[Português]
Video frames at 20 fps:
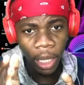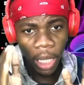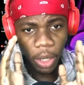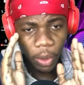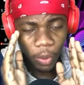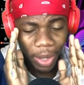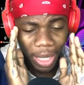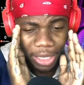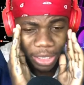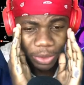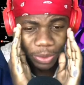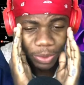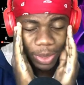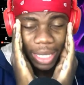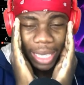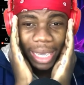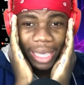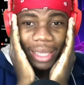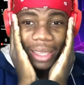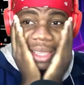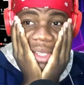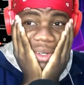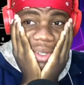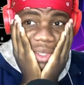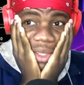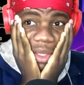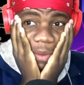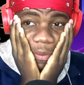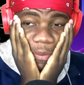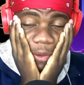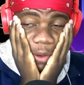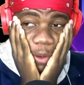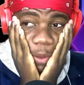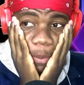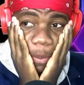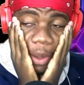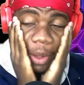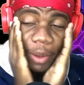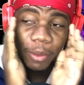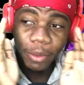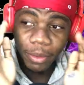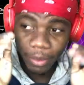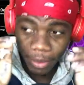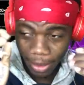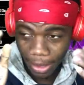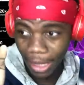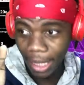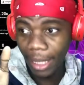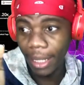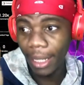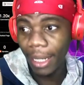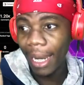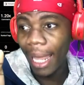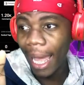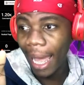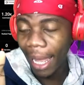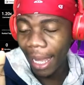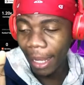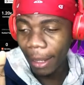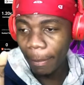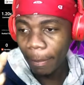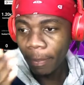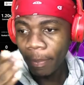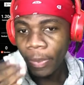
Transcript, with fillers: Eu acho que a internet ficou meio, sei lá.